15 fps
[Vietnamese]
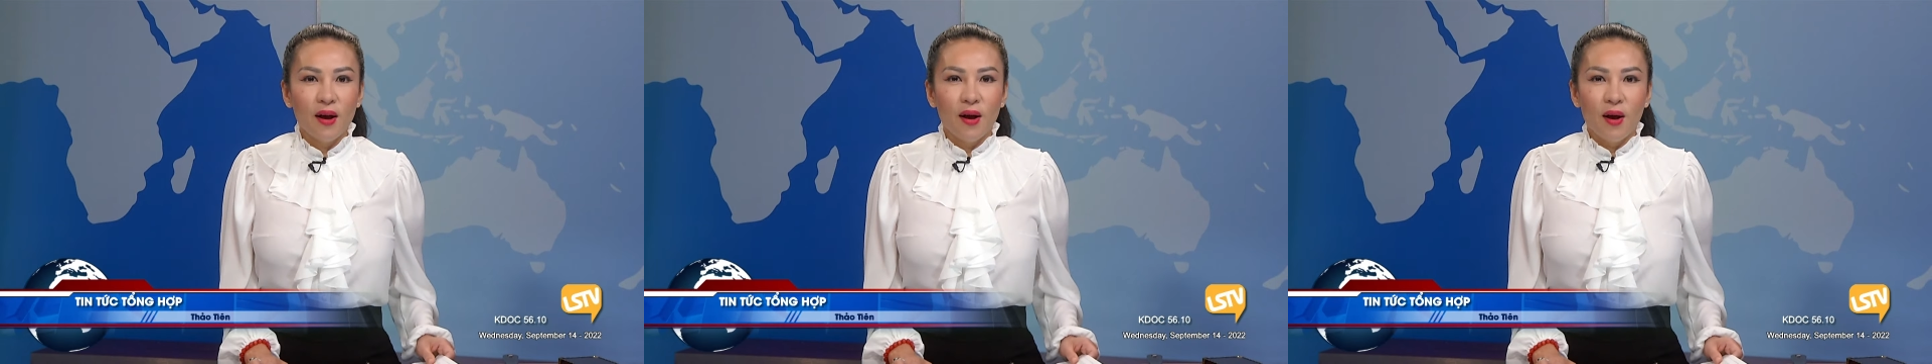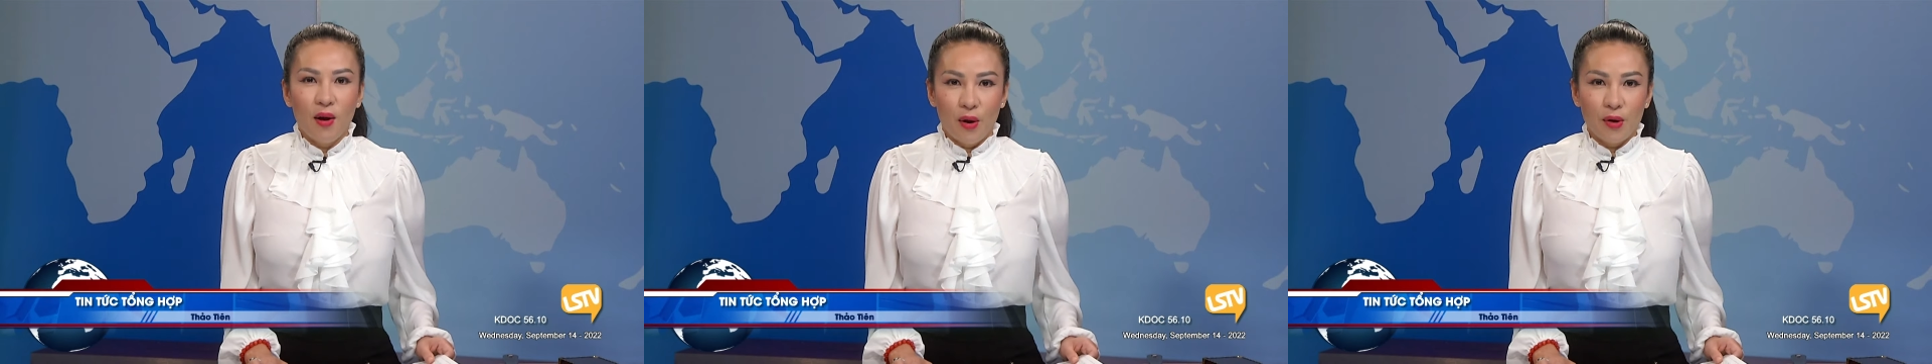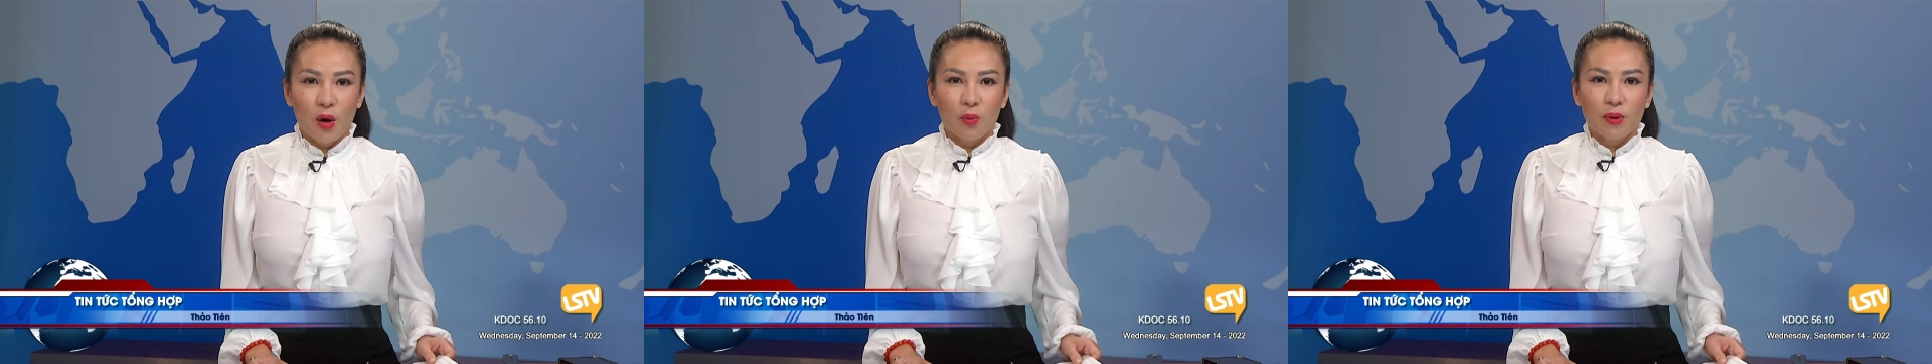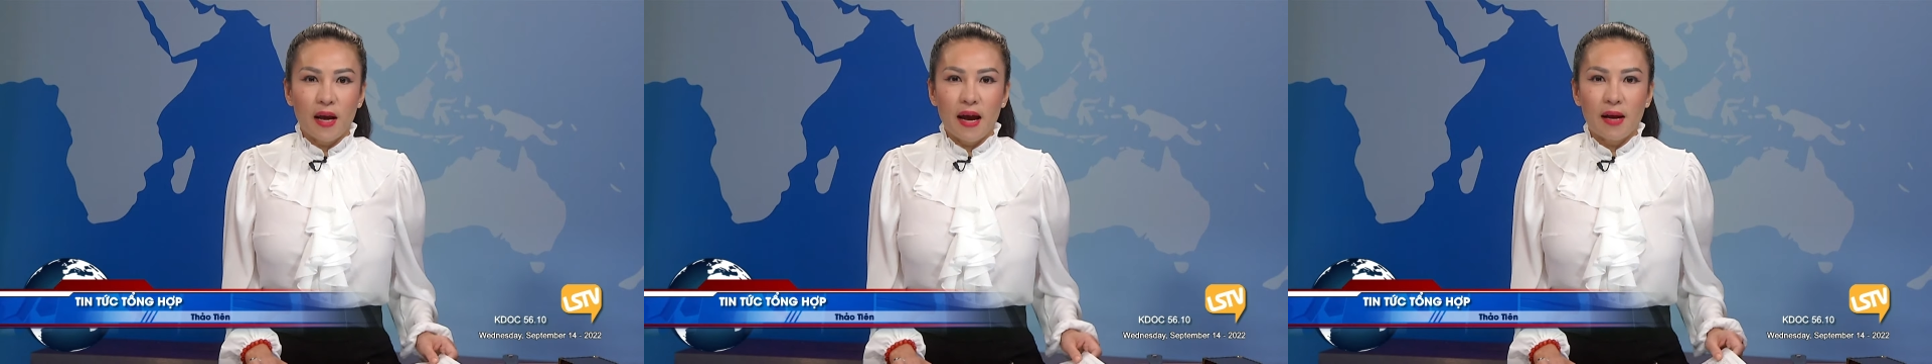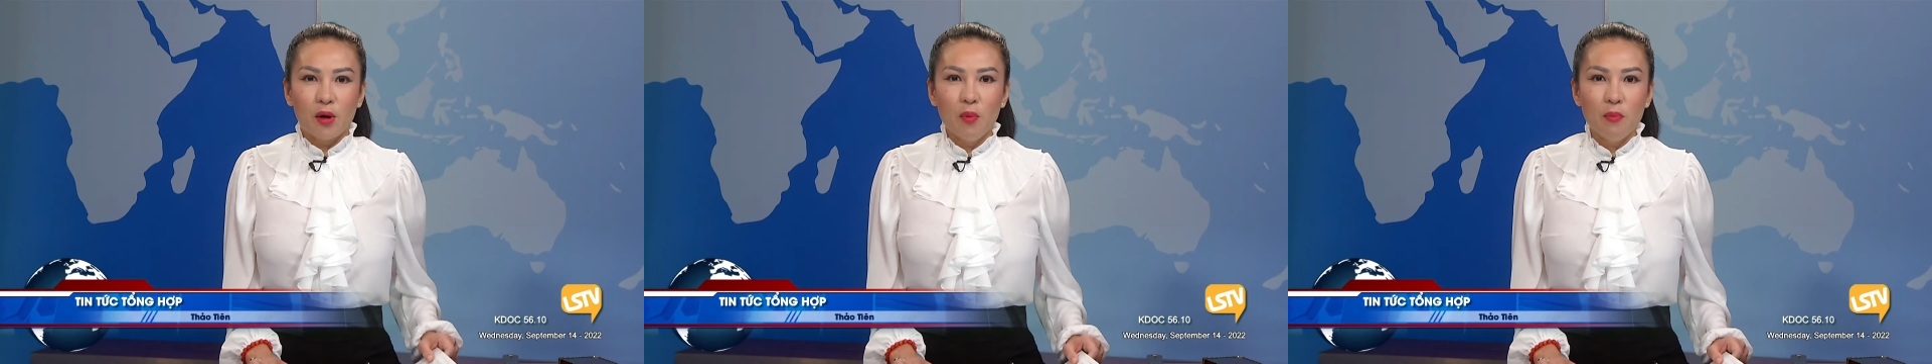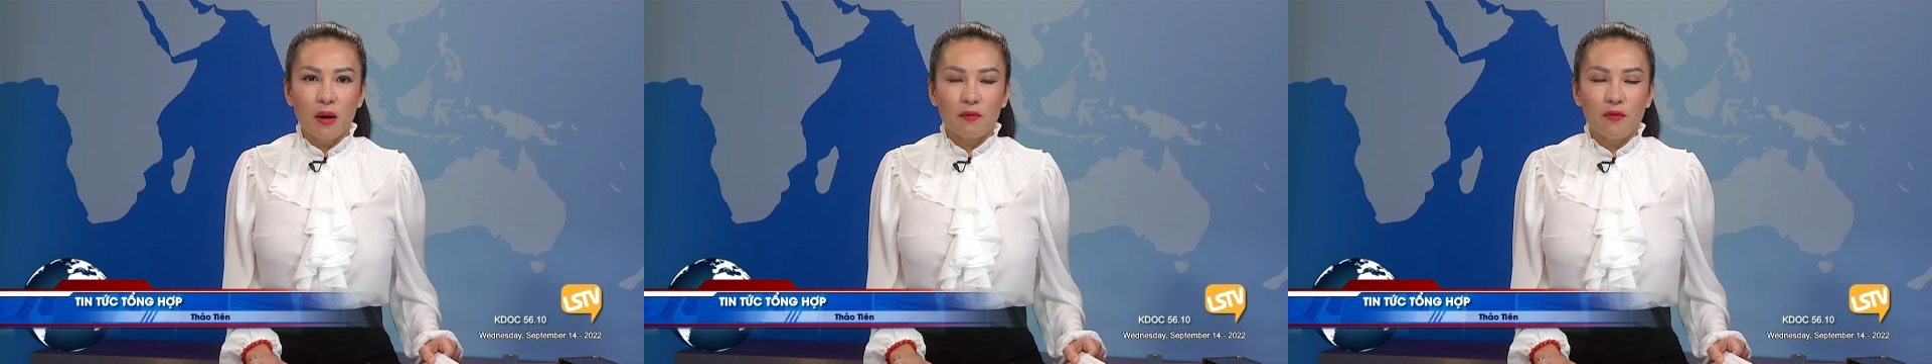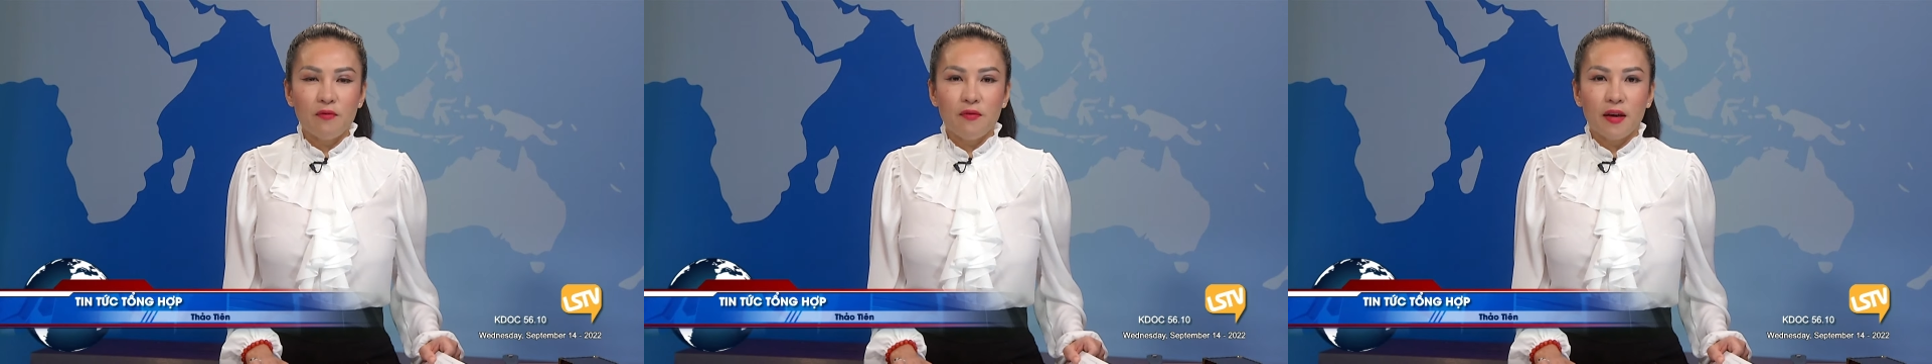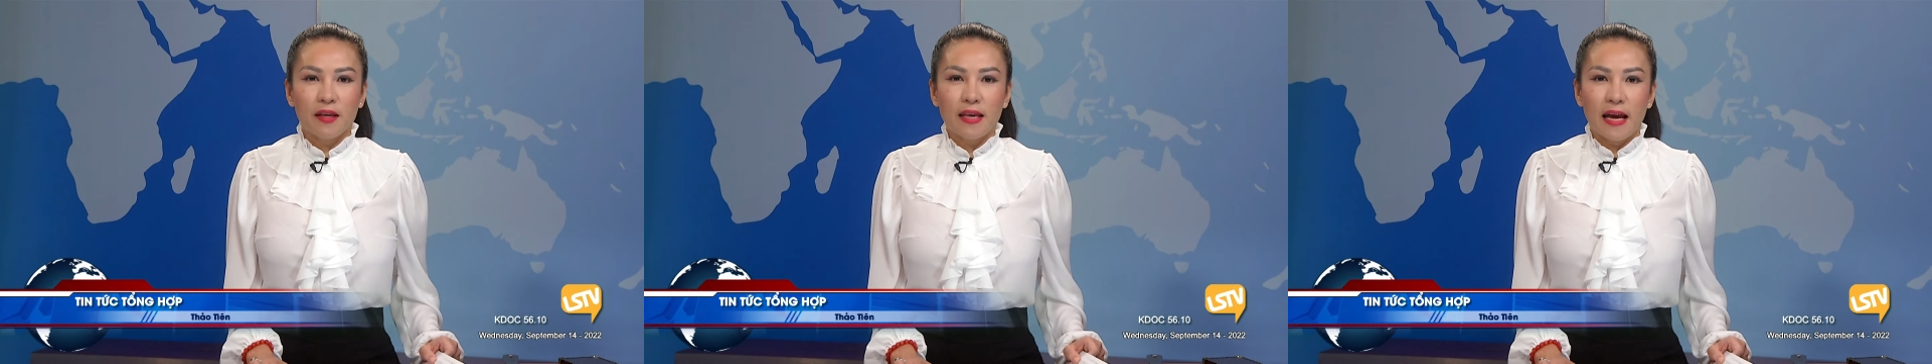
Hội đồng Nga đối mặt với việc